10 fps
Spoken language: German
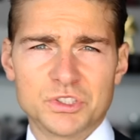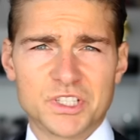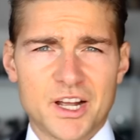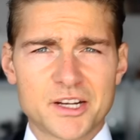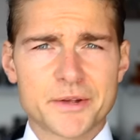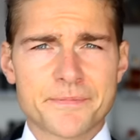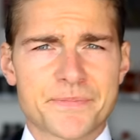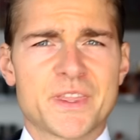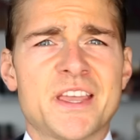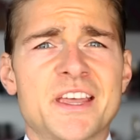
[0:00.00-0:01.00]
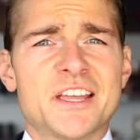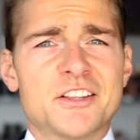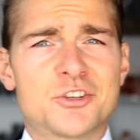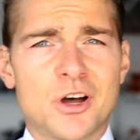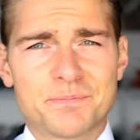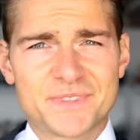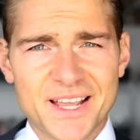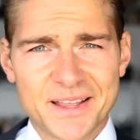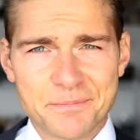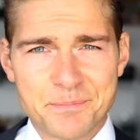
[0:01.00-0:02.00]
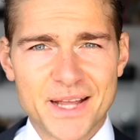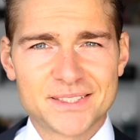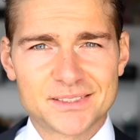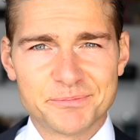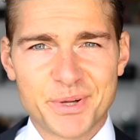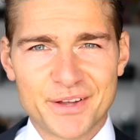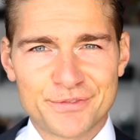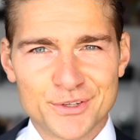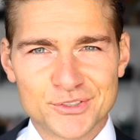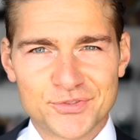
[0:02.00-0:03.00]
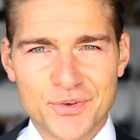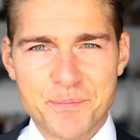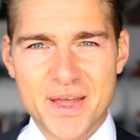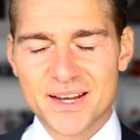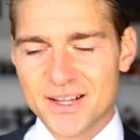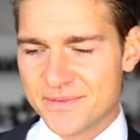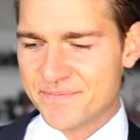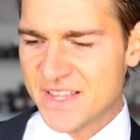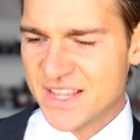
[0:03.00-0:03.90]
Guten Tag. Top 10 besten Parfums für Männer.